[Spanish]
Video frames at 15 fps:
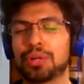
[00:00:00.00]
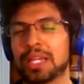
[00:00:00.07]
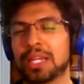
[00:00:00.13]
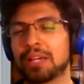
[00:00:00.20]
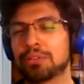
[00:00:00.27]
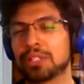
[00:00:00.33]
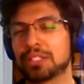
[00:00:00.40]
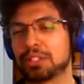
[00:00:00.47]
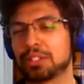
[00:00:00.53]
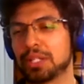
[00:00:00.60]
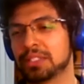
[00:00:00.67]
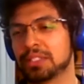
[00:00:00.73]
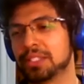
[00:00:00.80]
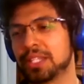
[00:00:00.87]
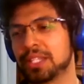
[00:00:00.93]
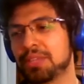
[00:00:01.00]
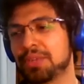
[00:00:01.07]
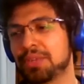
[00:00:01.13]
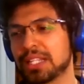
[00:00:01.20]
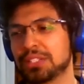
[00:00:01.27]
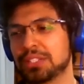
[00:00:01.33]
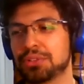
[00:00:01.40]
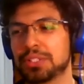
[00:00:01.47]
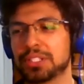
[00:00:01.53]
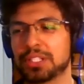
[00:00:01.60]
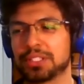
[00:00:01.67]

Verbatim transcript: Hay algunas este, edificaciones que